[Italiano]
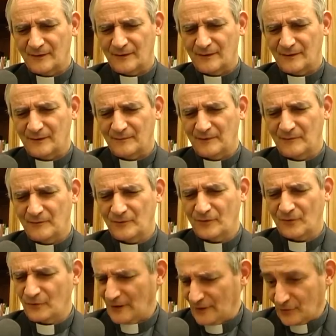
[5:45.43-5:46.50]
Eh, mi ha molto
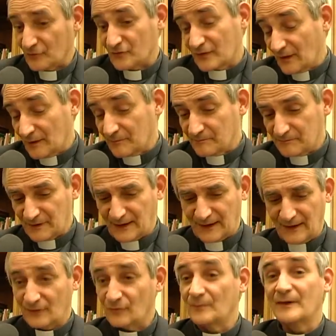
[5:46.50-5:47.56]
aiutato sia eh, perché
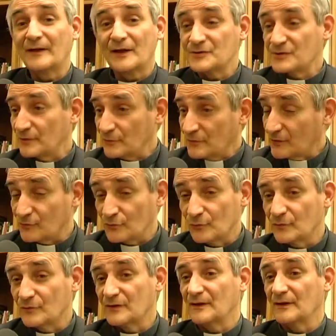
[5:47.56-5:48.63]
la domenica ci aiuta
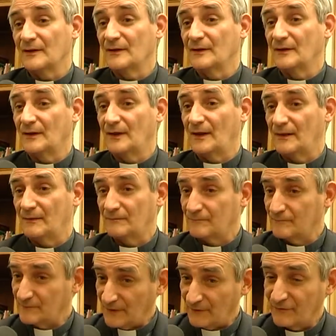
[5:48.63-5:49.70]
tutti, eh,
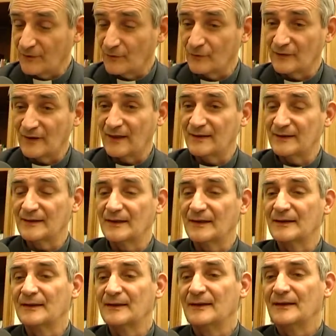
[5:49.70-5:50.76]
davvero dà il,